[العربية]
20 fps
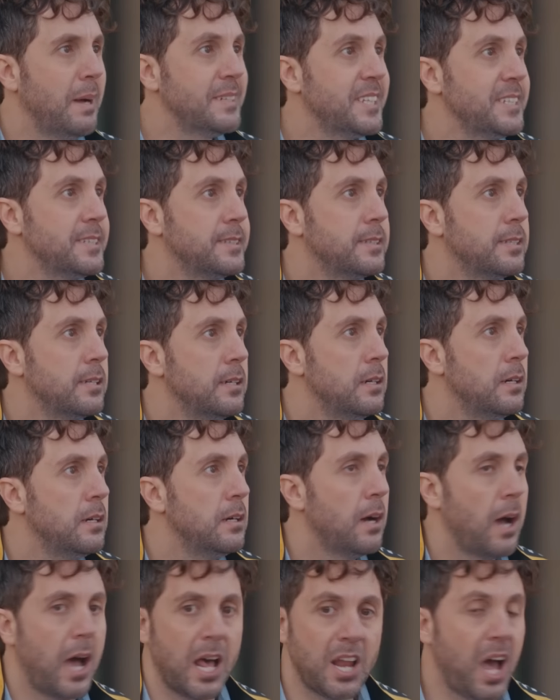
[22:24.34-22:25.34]
ماتت
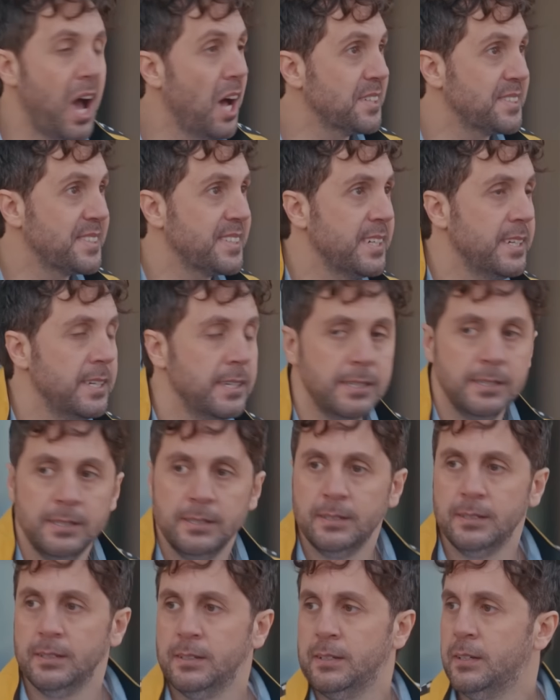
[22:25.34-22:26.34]
على حظي
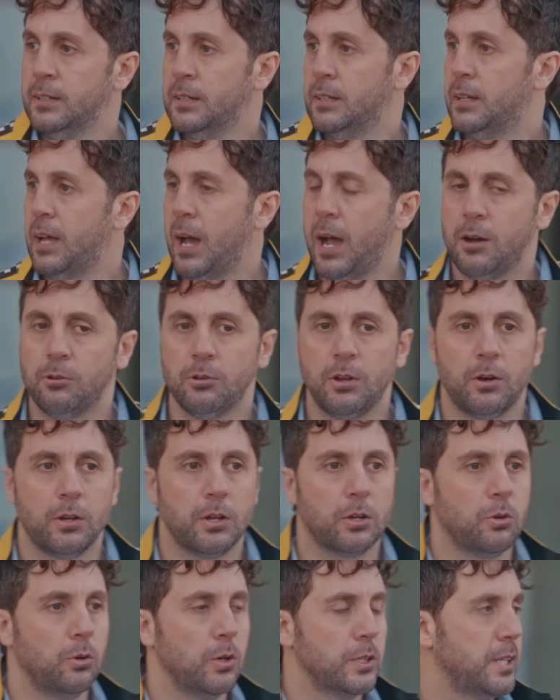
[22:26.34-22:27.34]
لا حول
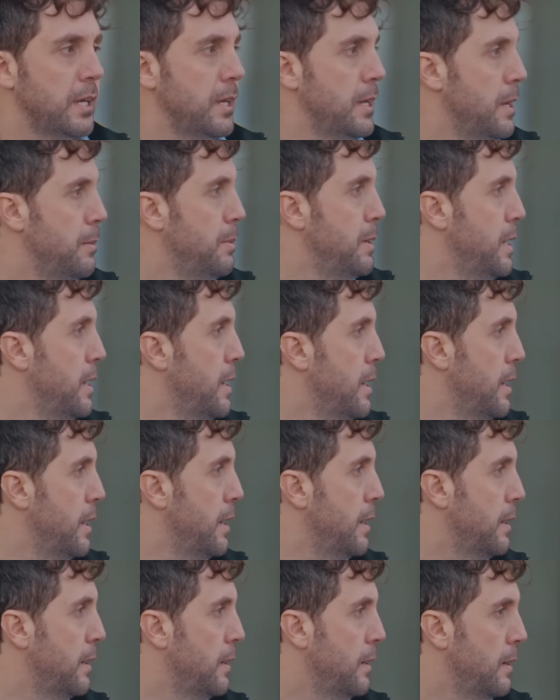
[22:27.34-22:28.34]
ولا قوه الا بالله
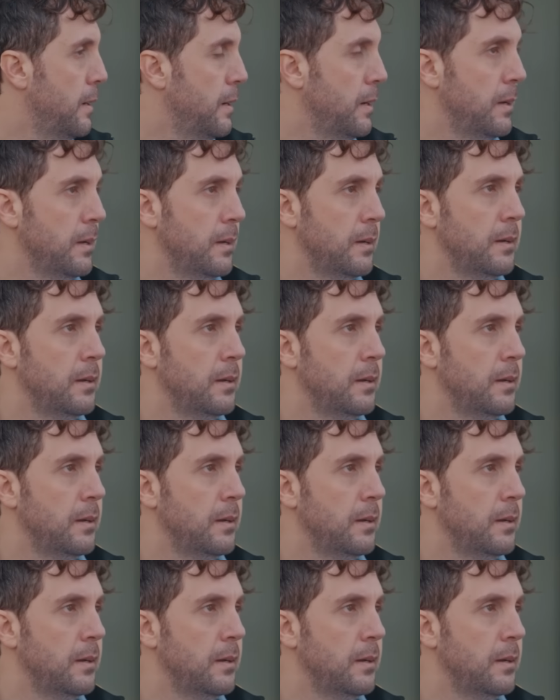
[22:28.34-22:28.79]
بس انا اعرف